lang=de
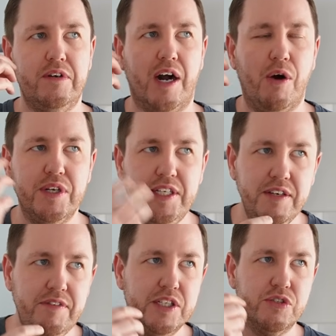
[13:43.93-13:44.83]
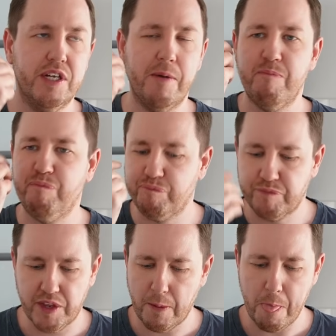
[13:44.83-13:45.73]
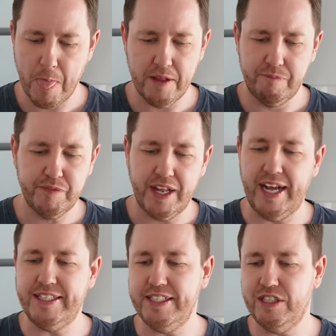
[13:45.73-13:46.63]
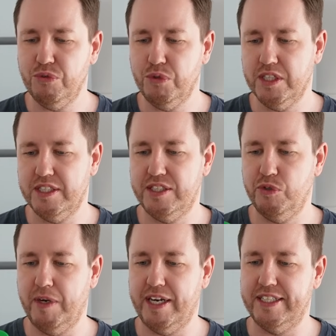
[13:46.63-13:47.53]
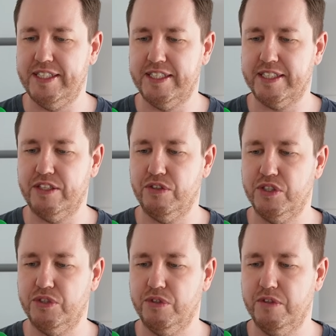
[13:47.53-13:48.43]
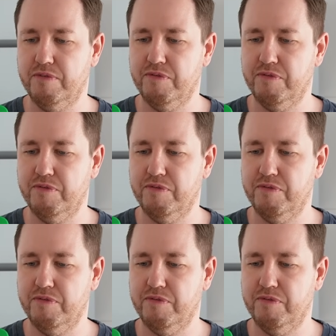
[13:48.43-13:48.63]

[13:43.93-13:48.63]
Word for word: Auch hier wieder so eine Essignote. Ist hier überall Essig drin oder so?